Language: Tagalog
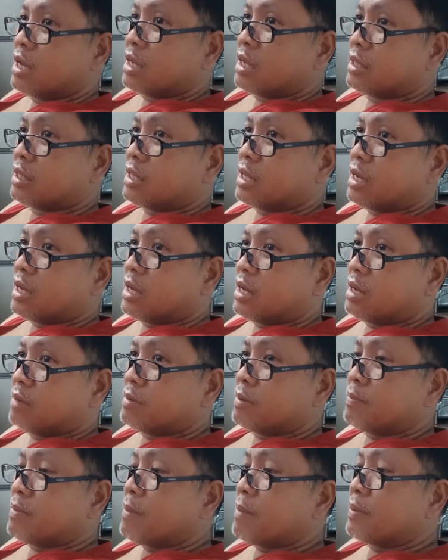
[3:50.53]
At uh,
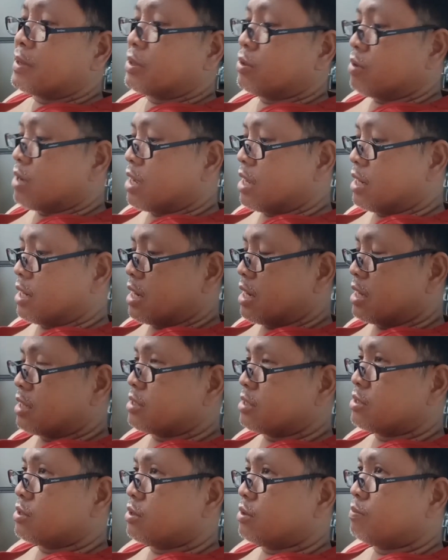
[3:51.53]
magpapatuka na.
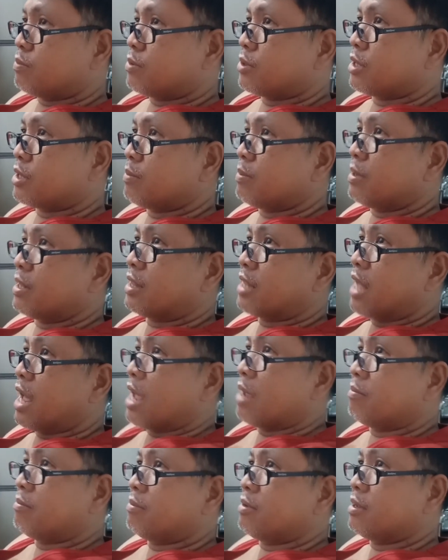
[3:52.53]
So, for the
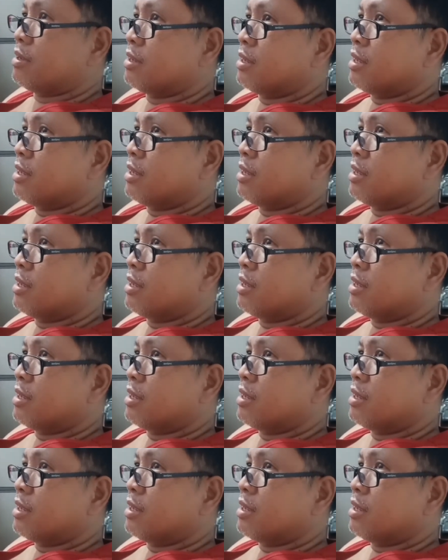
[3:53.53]
meantime,